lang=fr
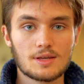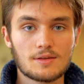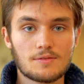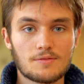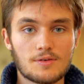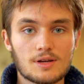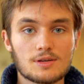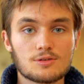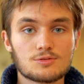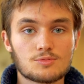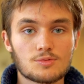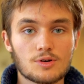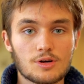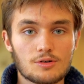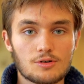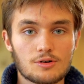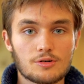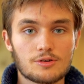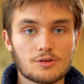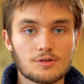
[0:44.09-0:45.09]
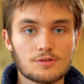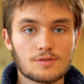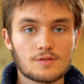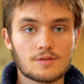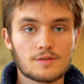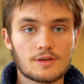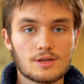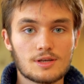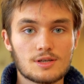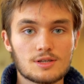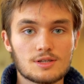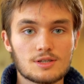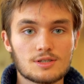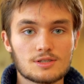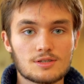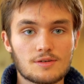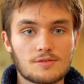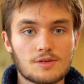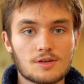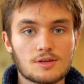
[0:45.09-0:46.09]
il fallait que je me réoriente
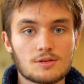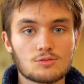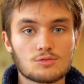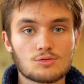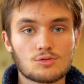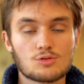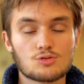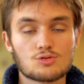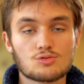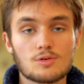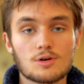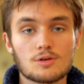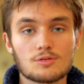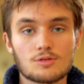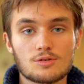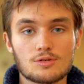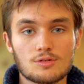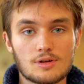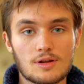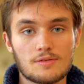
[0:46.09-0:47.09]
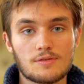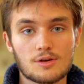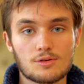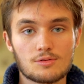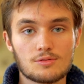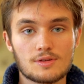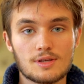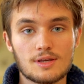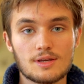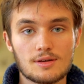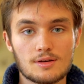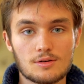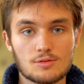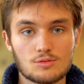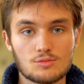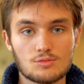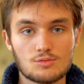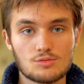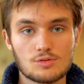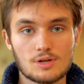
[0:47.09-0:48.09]
et j'avais donc le choix entre la faculté
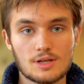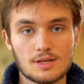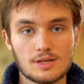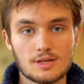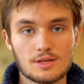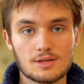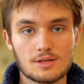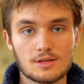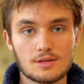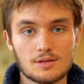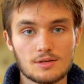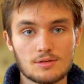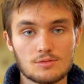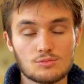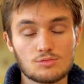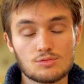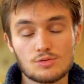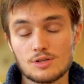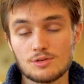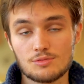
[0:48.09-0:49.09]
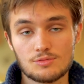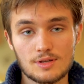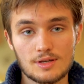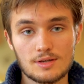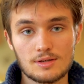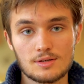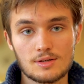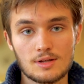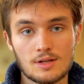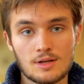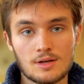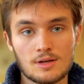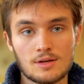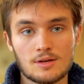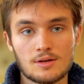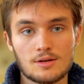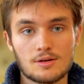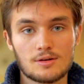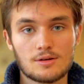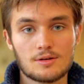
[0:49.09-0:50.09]
ou l'IUT.
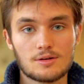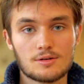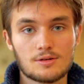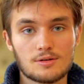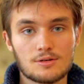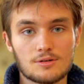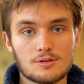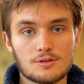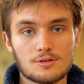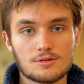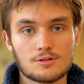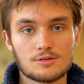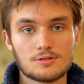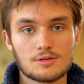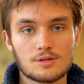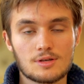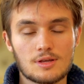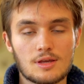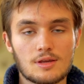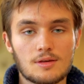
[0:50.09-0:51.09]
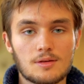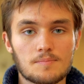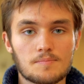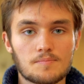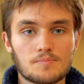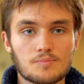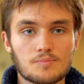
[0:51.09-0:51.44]
Euh, et